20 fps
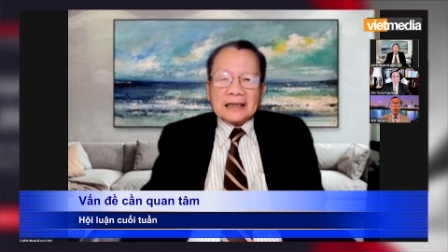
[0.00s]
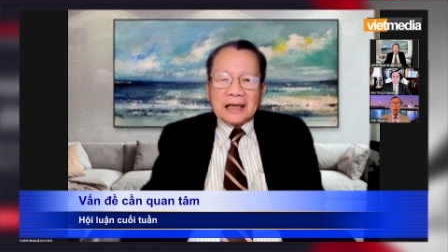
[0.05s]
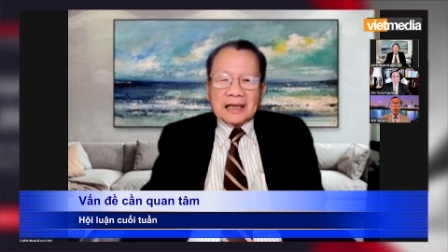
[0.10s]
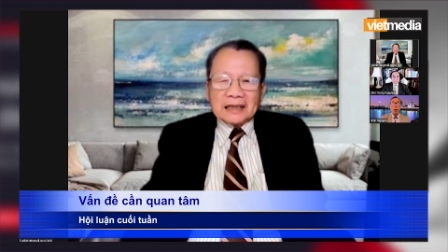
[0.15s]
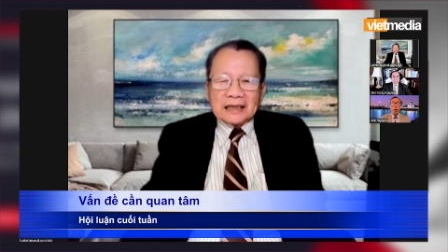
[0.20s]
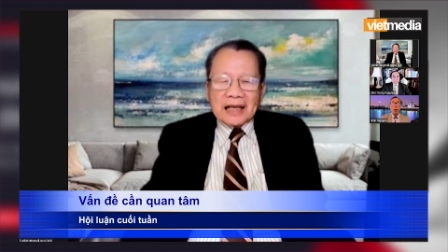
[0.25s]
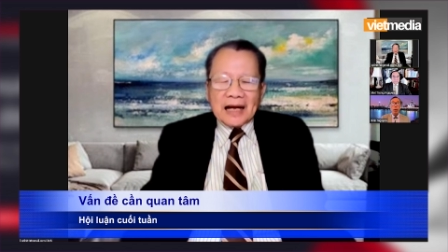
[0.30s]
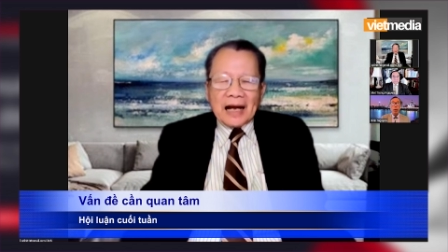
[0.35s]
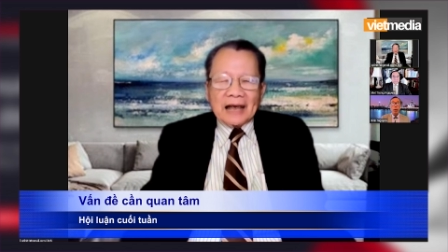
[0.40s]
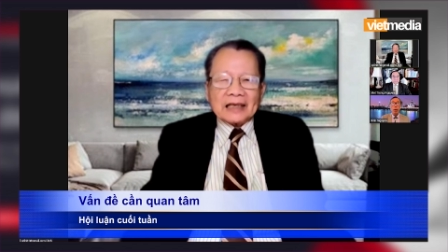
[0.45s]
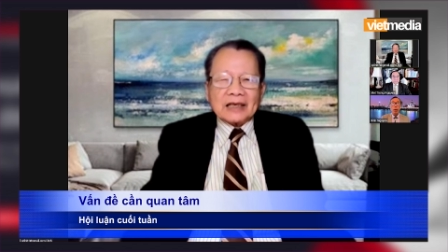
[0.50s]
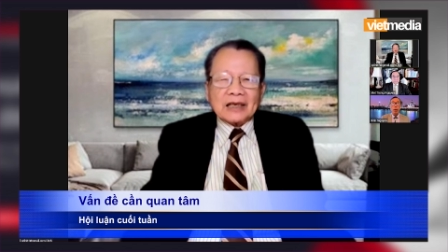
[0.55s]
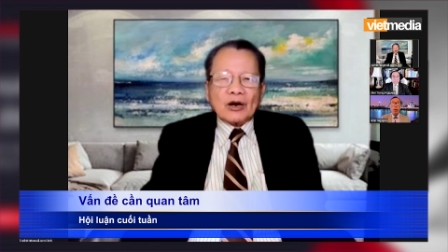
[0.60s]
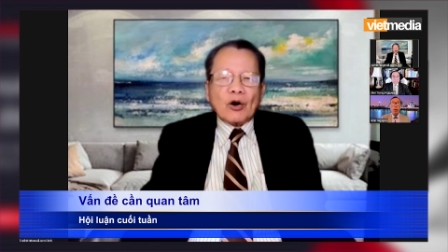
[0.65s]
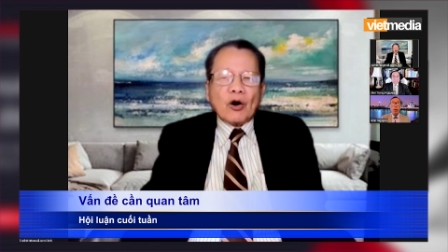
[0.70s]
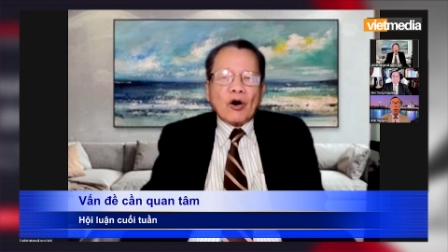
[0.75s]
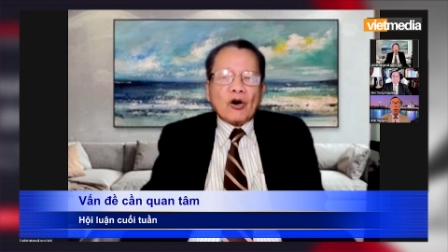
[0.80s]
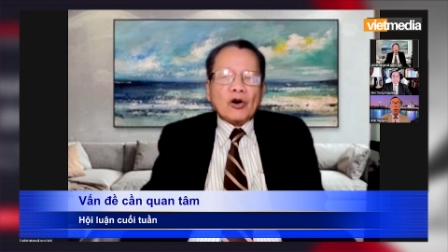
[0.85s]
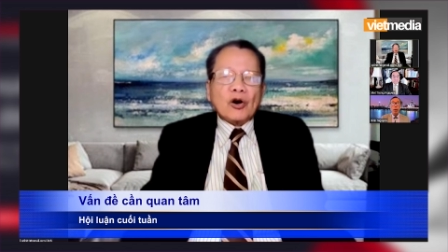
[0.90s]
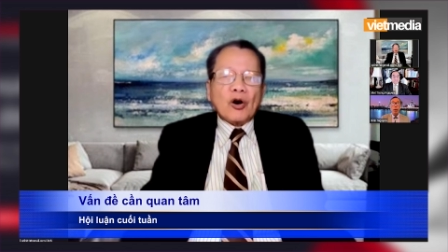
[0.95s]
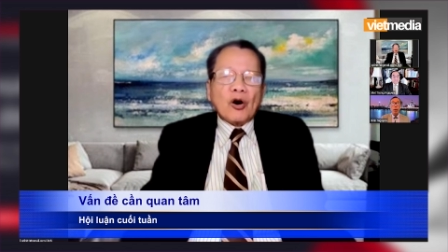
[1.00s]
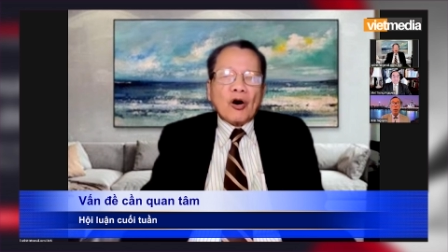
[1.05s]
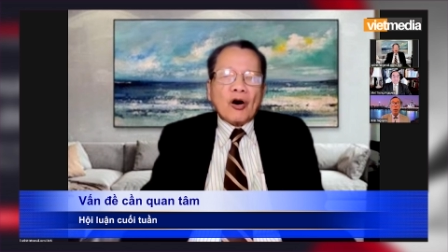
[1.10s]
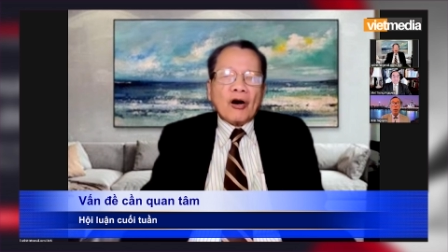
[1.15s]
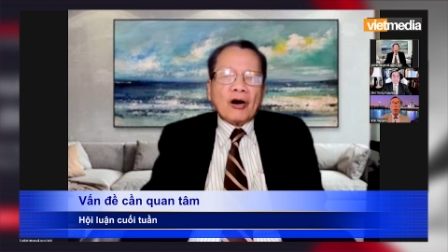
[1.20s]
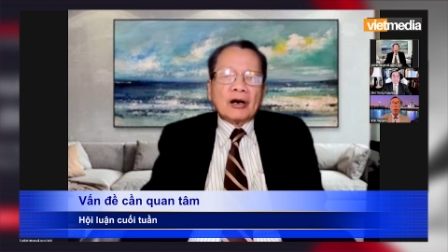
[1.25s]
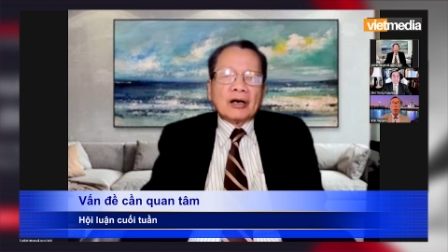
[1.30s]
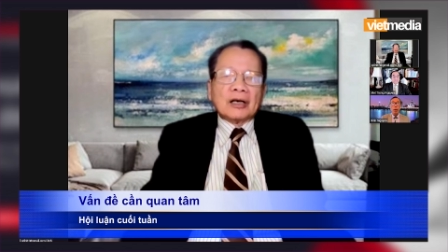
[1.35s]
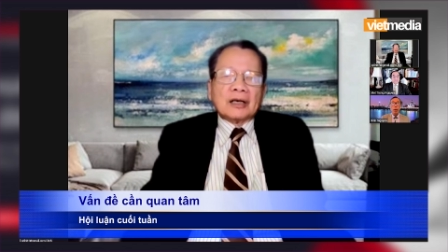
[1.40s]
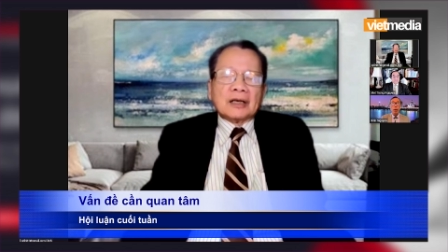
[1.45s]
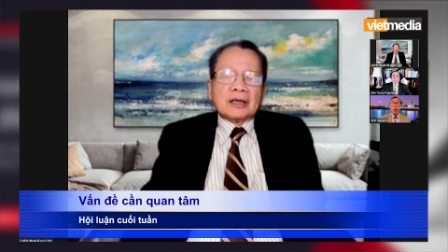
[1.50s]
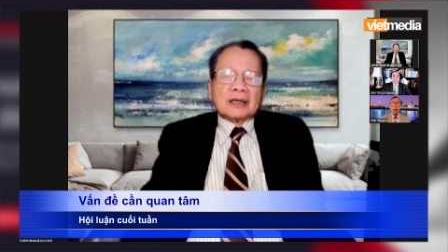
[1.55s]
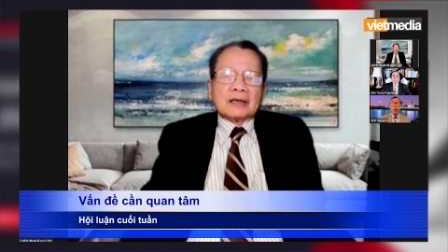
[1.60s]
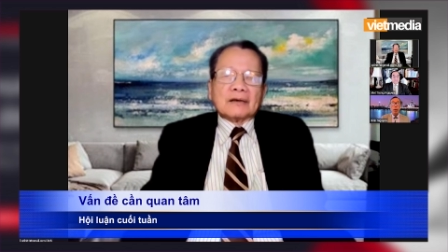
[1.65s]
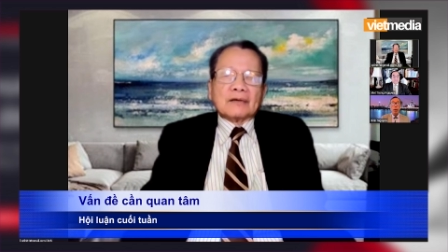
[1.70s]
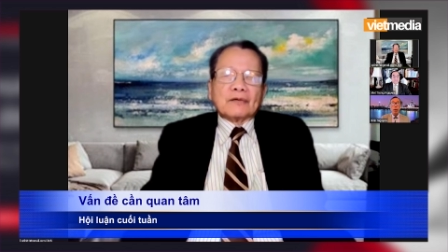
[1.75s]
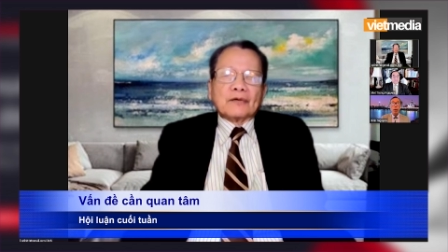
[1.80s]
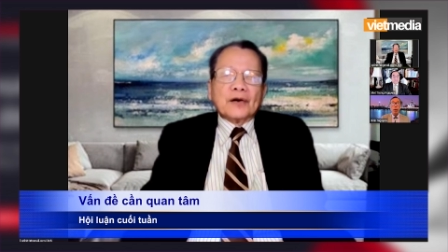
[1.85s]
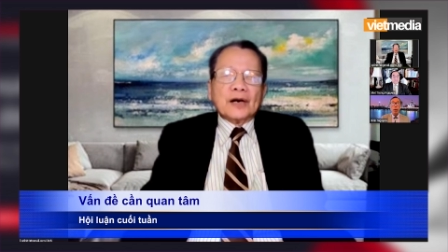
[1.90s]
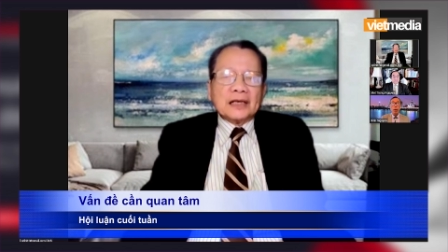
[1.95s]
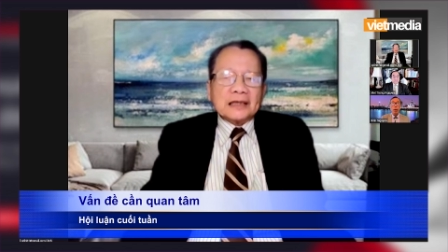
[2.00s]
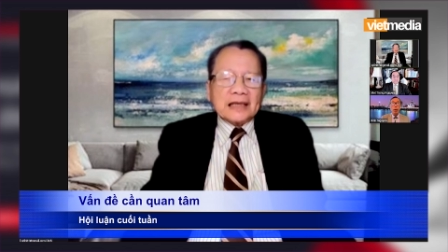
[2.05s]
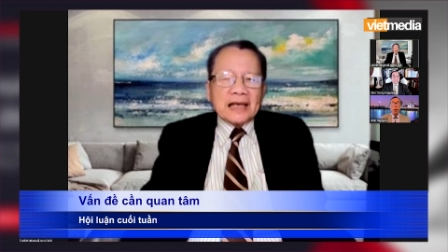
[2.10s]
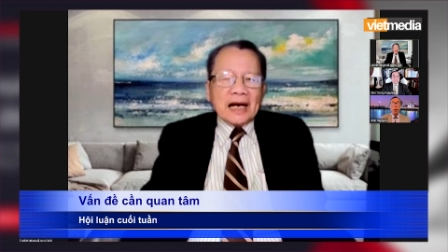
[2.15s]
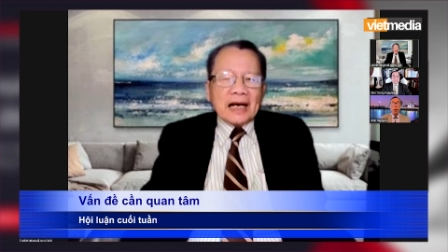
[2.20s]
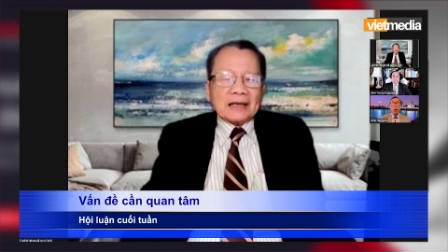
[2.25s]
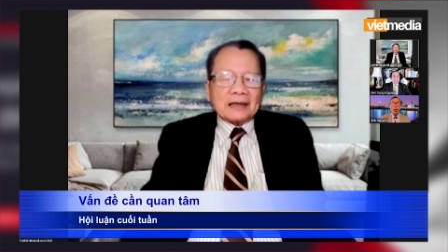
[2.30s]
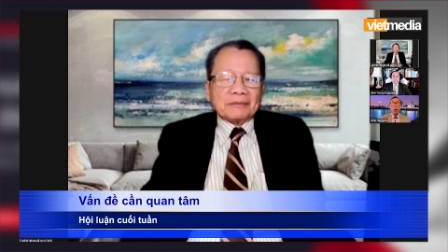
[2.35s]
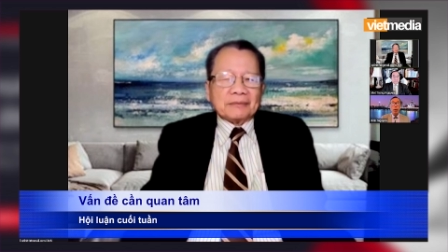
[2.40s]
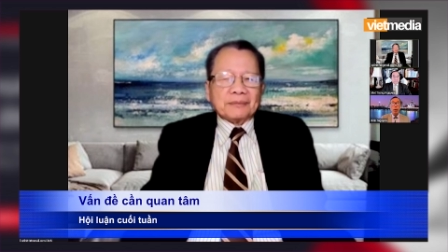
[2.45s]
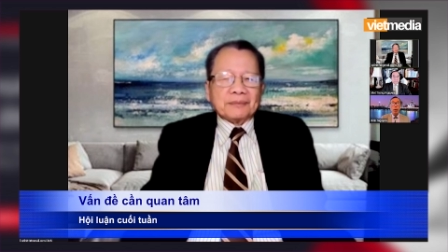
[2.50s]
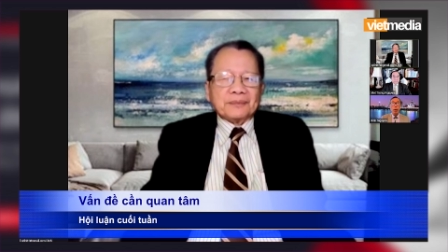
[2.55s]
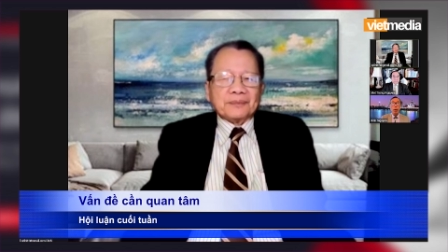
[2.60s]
tỉnh thành họ có phương tiện